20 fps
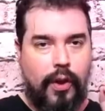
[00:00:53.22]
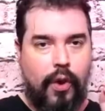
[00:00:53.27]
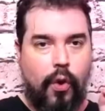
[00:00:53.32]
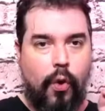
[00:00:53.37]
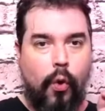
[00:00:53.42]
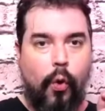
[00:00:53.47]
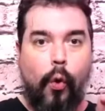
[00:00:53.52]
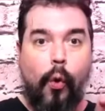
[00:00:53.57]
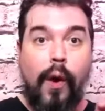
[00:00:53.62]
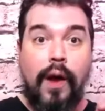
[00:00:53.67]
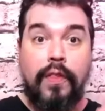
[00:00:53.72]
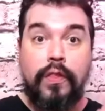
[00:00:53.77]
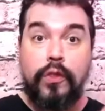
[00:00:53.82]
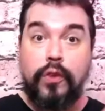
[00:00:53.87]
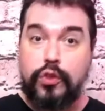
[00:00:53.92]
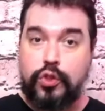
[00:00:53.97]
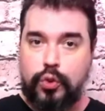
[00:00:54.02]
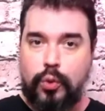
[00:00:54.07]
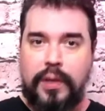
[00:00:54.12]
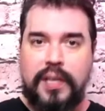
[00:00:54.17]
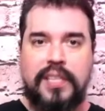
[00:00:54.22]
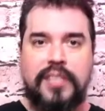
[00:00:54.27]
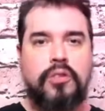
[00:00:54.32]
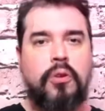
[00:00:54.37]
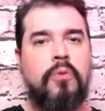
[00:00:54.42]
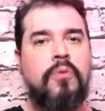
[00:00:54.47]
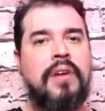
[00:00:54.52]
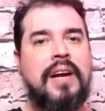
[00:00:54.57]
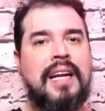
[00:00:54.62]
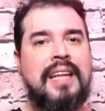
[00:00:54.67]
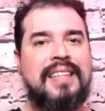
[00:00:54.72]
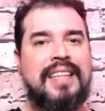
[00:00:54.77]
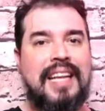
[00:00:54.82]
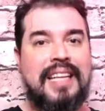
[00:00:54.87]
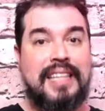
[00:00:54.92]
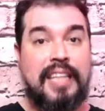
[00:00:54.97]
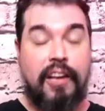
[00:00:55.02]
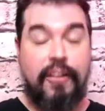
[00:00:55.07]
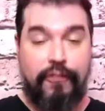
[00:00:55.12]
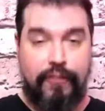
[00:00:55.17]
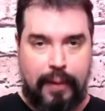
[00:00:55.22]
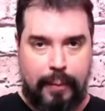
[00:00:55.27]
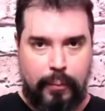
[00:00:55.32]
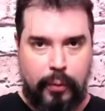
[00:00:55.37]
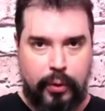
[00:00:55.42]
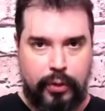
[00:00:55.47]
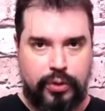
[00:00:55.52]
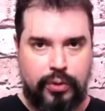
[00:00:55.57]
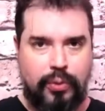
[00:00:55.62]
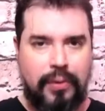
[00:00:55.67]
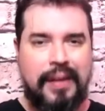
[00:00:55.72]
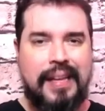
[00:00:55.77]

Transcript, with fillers: Cuando sueñas con un cantante famoso,